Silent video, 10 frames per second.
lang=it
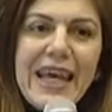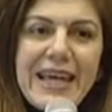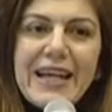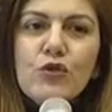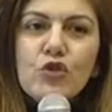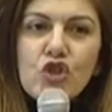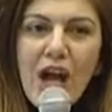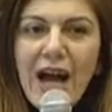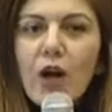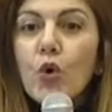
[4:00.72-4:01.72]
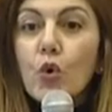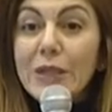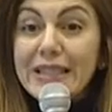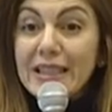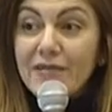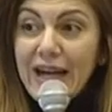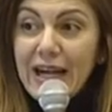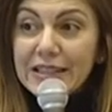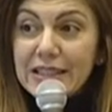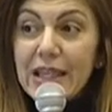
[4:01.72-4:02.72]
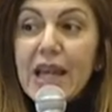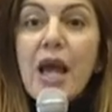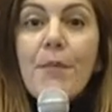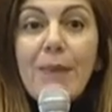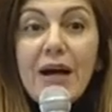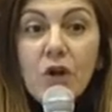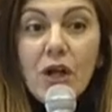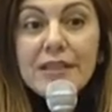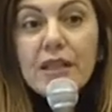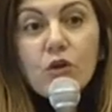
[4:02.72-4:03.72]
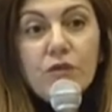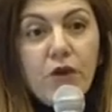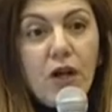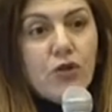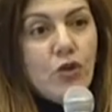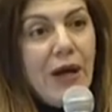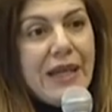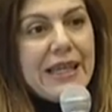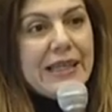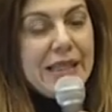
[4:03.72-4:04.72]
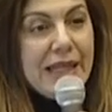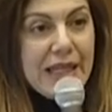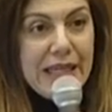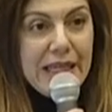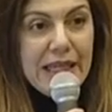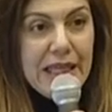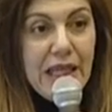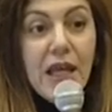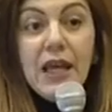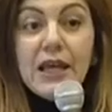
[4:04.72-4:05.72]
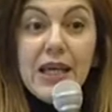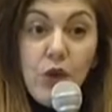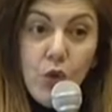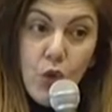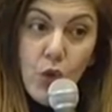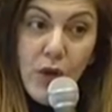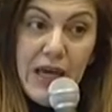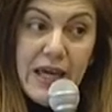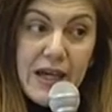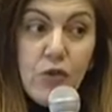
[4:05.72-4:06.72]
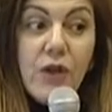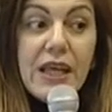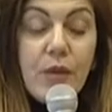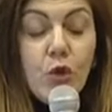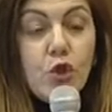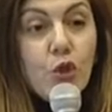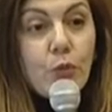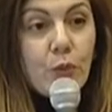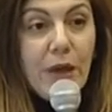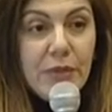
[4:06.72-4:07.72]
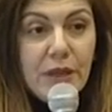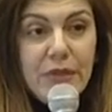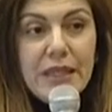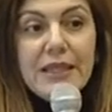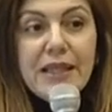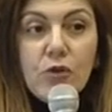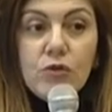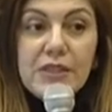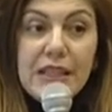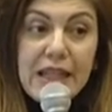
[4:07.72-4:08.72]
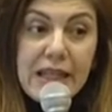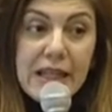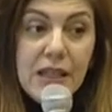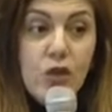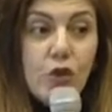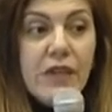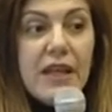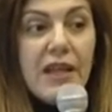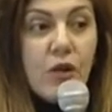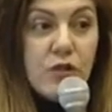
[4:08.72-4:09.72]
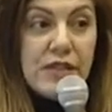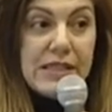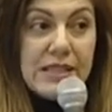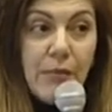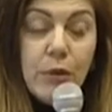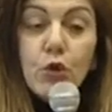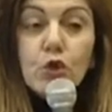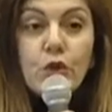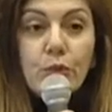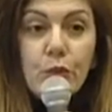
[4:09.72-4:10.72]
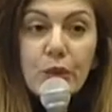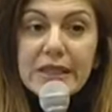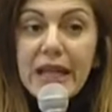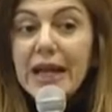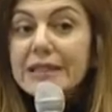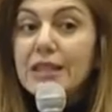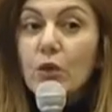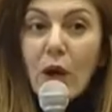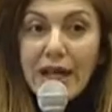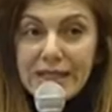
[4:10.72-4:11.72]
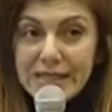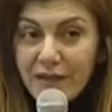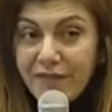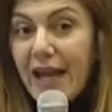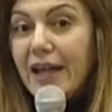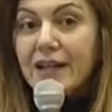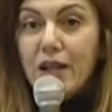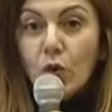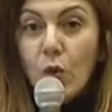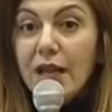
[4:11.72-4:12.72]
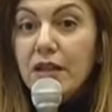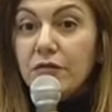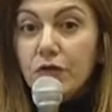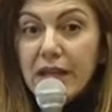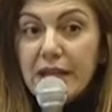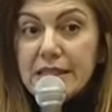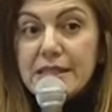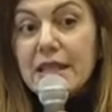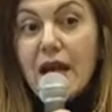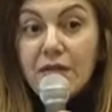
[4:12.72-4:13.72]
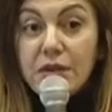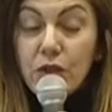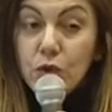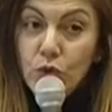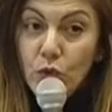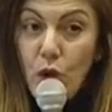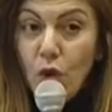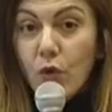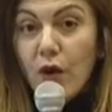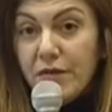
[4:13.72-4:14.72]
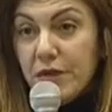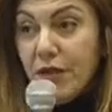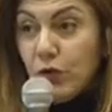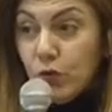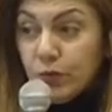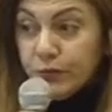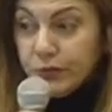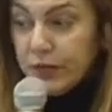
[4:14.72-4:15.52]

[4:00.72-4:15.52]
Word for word: che erano già coltivati, ma a volte coinvolgono anche terreni che non lo erano e che molto probabilmente erano terreni dove ecosistemi molto importanti, quali savanne o quali foreste, avevano luogo, avevano